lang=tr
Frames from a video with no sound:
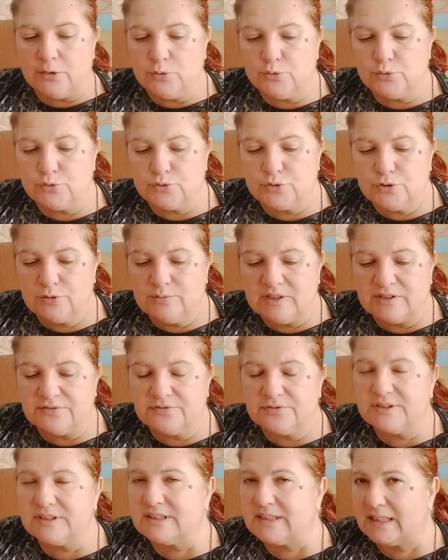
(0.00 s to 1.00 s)
Üzülme,
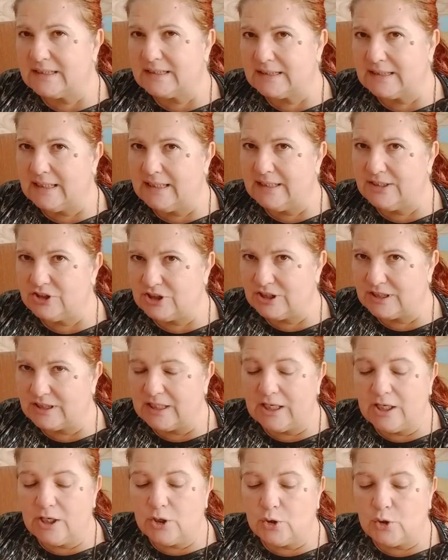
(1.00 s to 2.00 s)
fırsat gelecek.